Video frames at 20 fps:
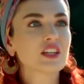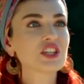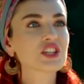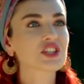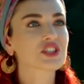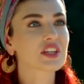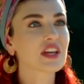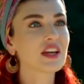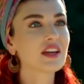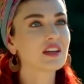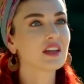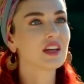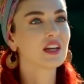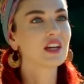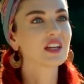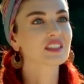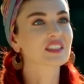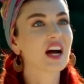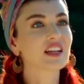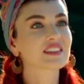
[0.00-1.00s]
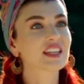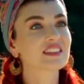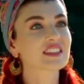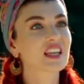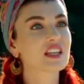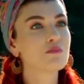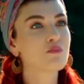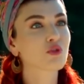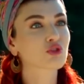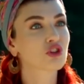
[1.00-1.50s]
İşte Zaten
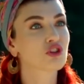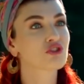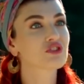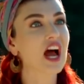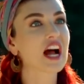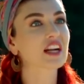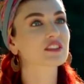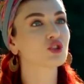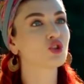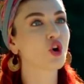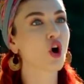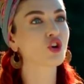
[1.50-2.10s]
senin bütün derdin